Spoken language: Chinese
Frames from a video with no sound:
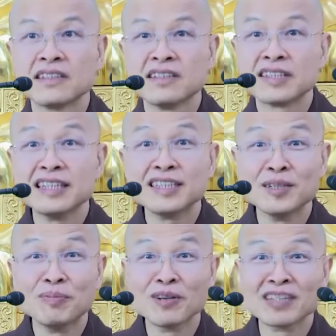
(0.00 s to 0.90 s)
珍
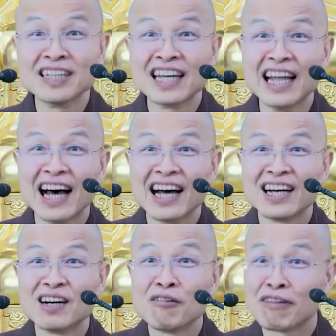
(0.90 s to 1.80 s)
惜表现在哪？
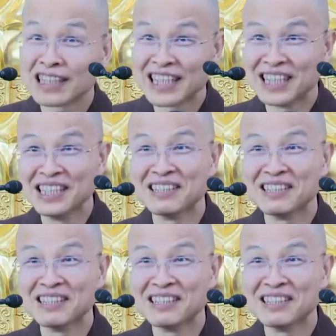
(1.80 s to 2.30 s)
放在心